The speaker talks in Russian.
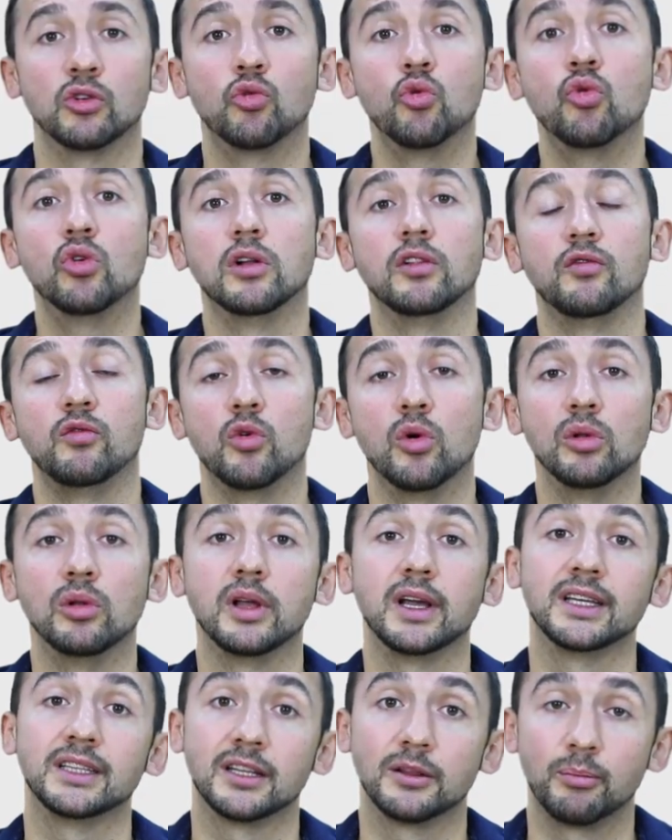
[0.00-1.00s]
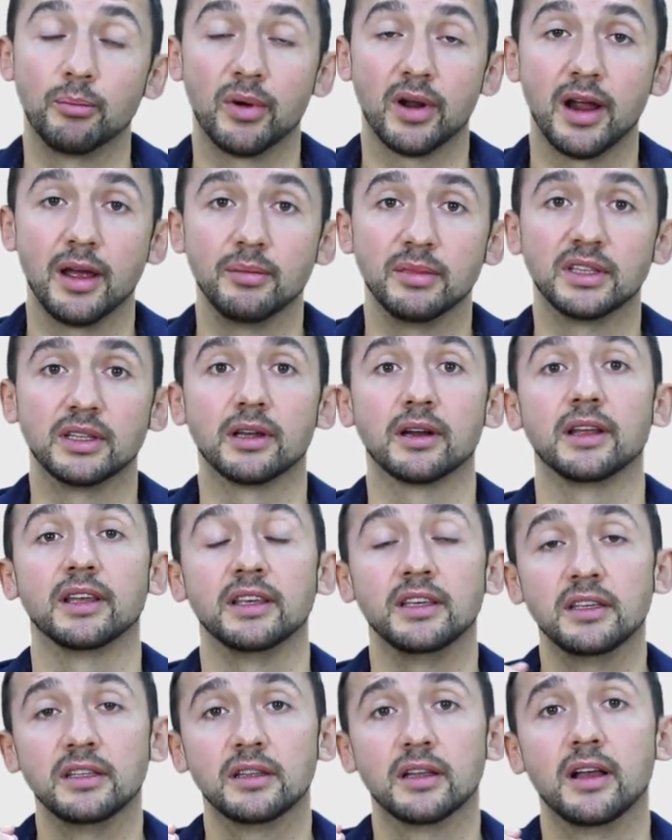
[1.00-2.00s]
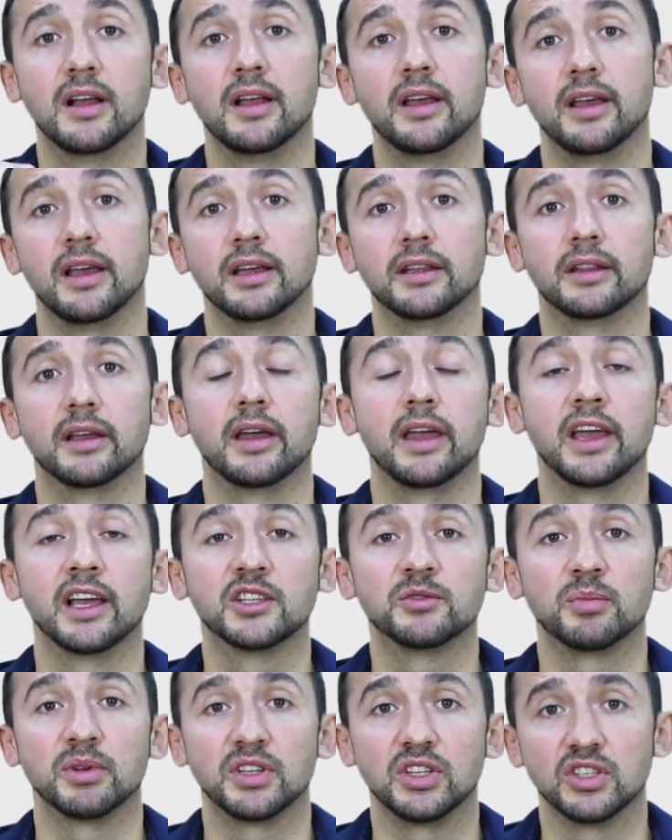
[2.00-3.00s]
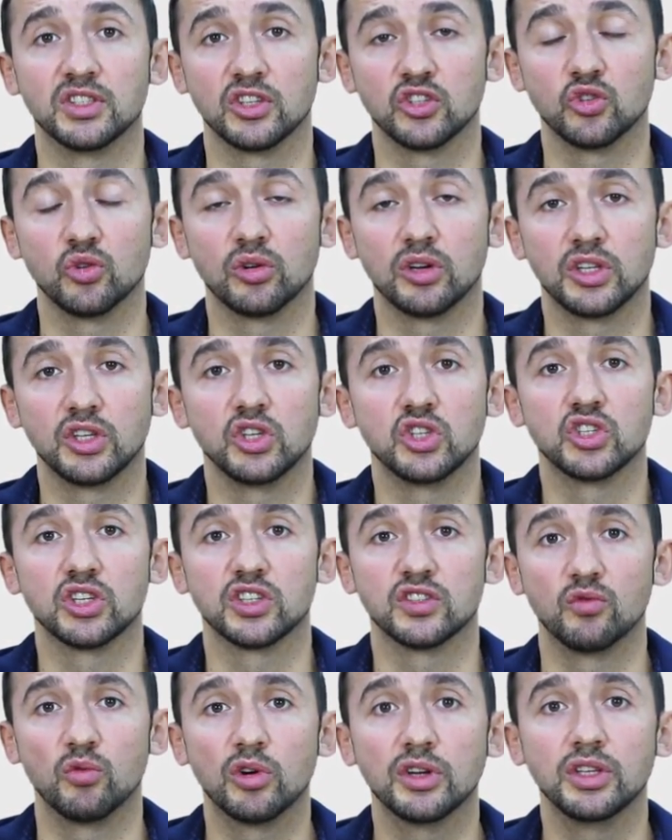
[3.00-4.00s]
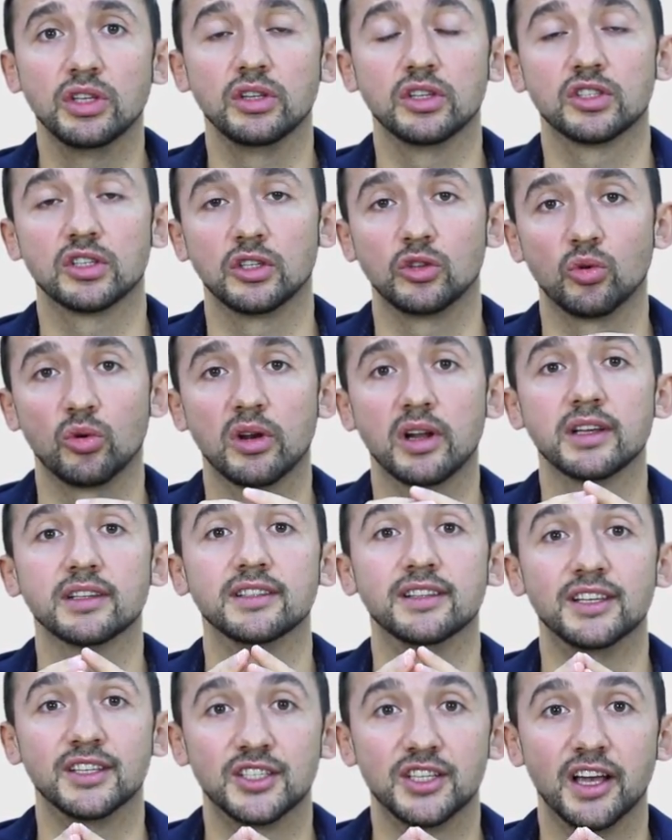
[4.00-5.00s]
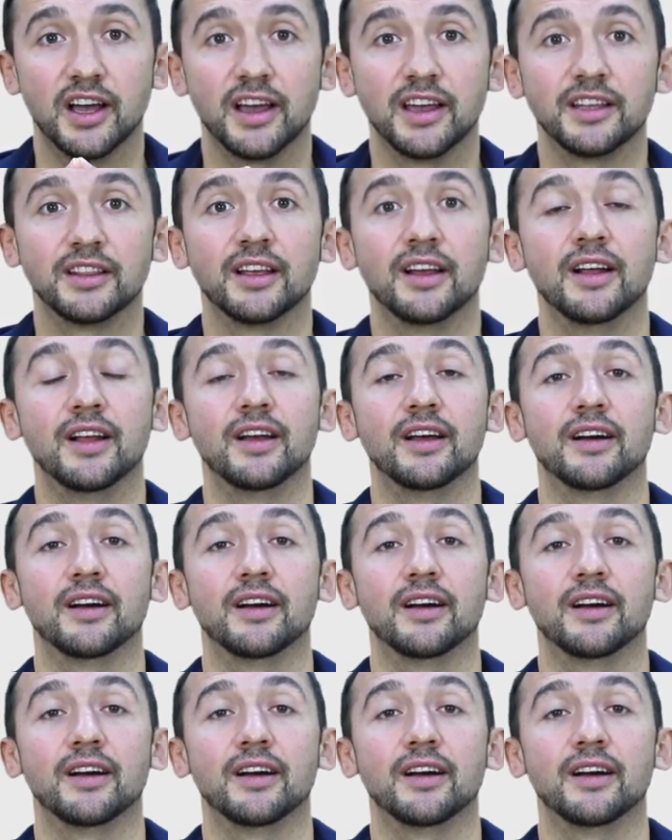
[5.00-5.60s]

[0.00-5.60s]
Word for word: И Google ввел этот параметр IT, это Expertise Authority Trustworthiness, который означает,